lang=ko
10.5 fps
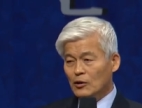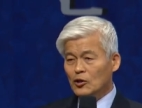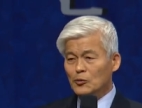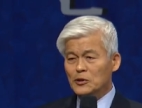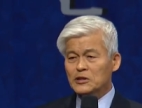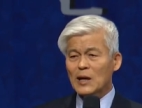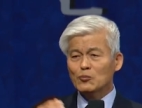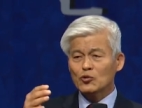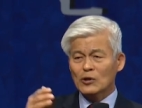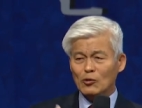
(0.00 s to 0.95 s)
그러면
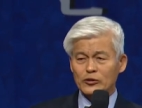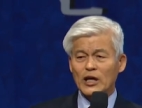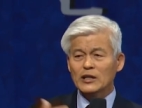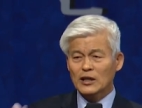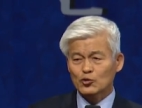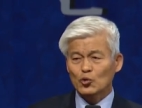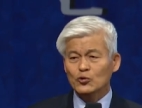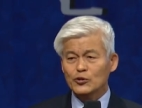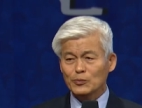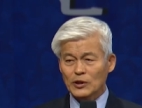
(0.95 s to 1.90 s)
삼촌하고 사이가
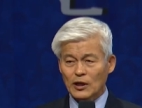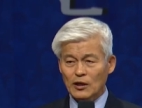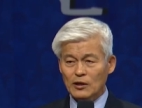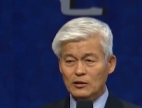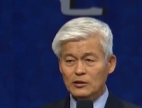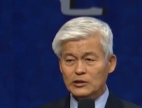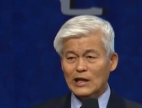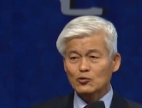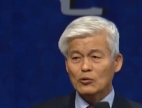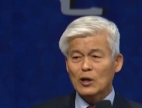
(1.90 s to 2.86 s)
좋습니다.
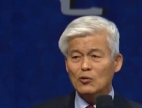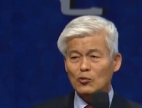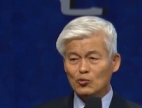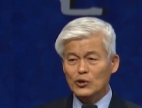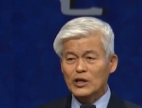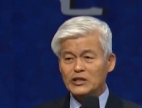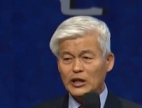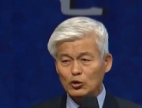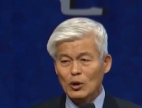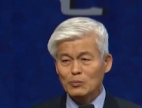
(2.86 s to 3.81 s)
사촌하고 우애
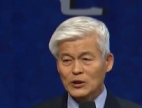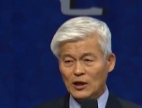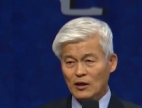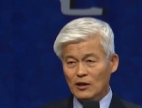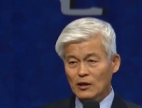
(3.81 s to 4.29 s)
있게 됩니다.